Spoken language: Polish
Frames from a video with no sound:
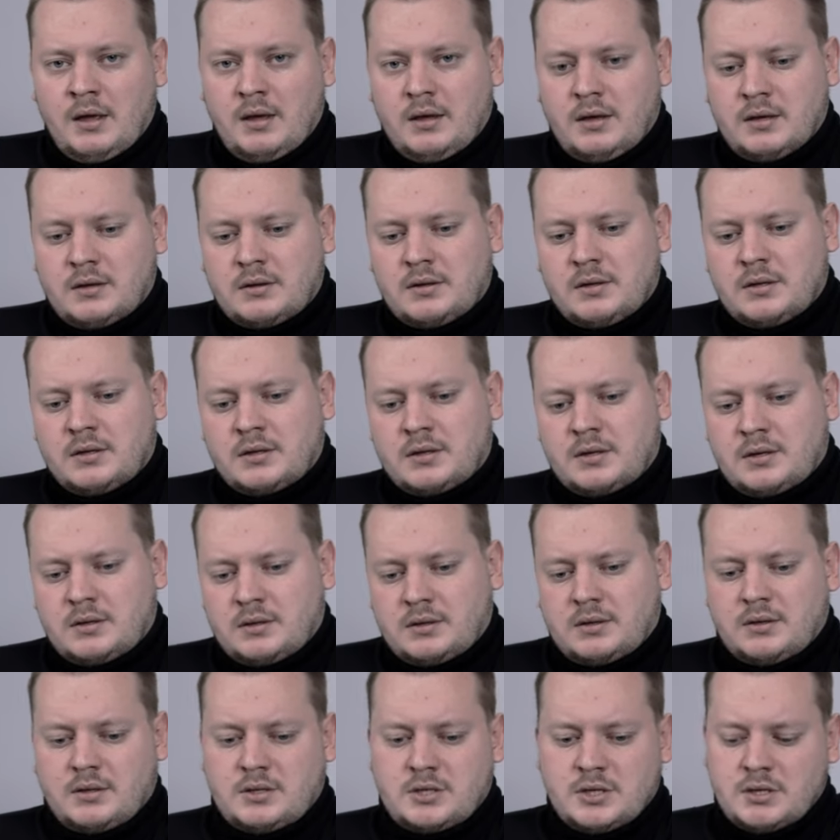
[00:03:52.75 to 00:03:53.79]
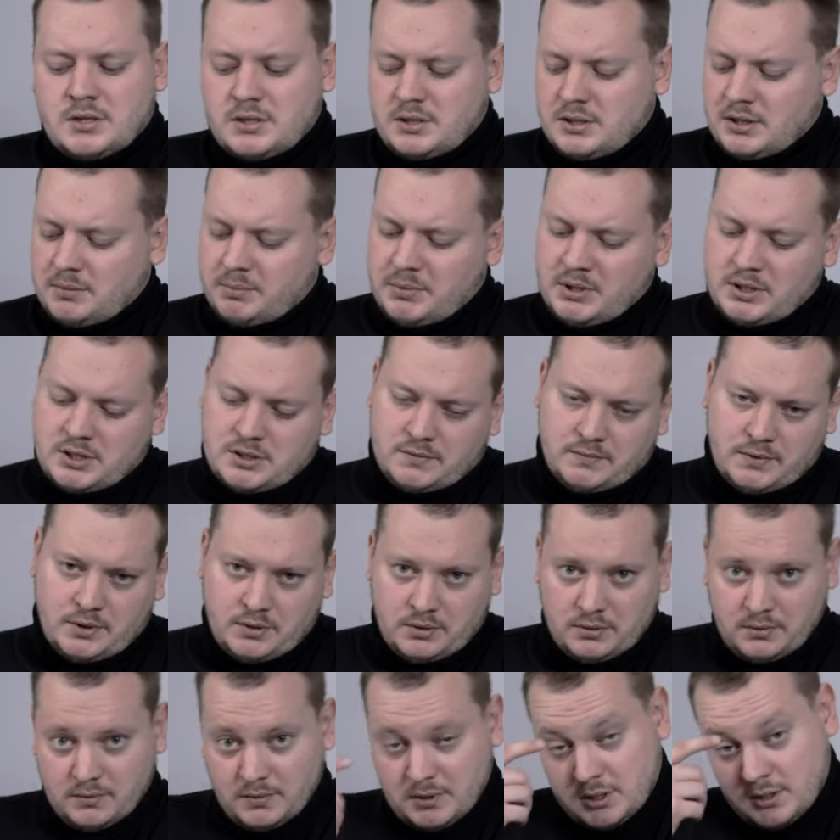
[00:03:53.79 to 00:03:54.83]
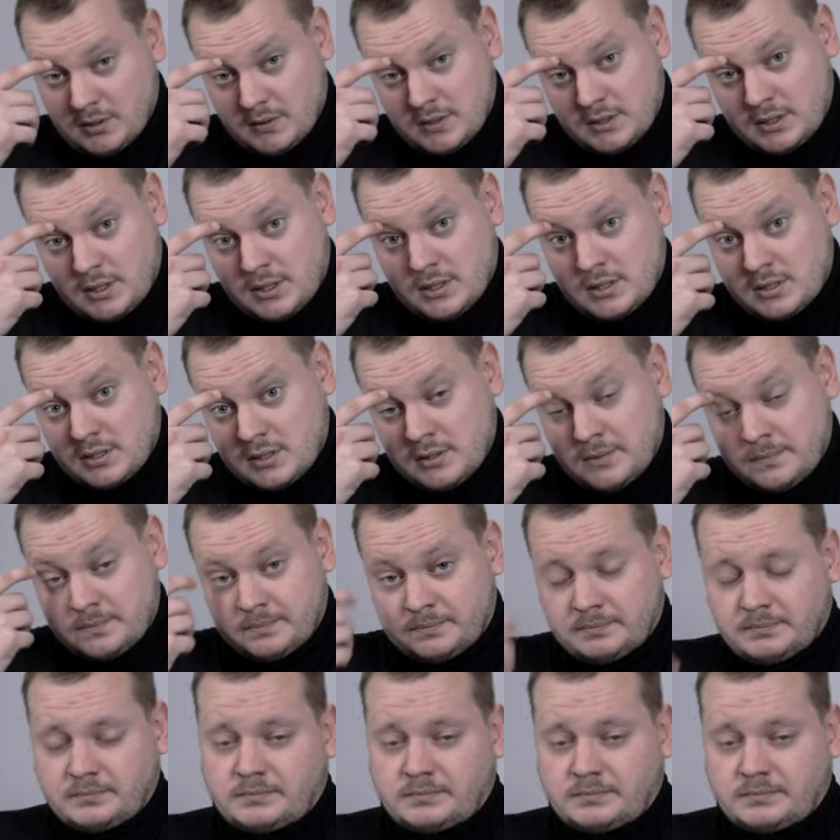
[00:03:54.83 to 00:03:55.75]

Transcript: jednak część z nich będzie wykonywać rozkazy.